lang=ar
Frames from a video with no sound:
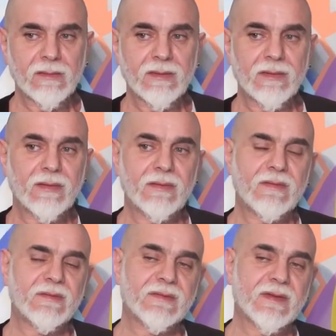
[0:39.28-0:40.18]

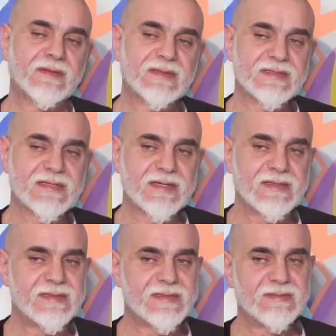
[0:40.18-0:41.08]
آه، كنت
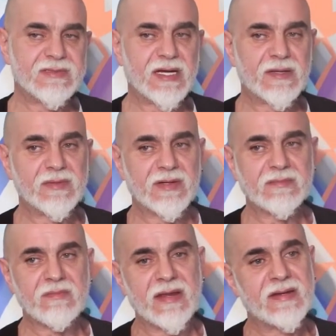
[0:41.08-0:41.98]
صغير بعمر
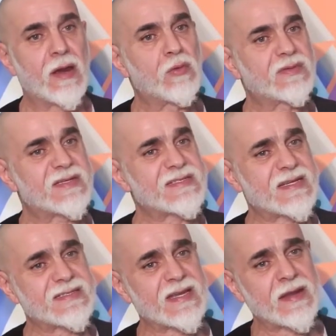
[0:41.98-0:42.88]
8 أو
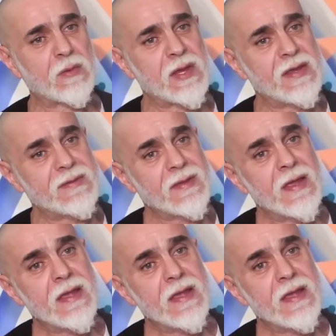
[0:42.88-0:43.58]
9 سنوات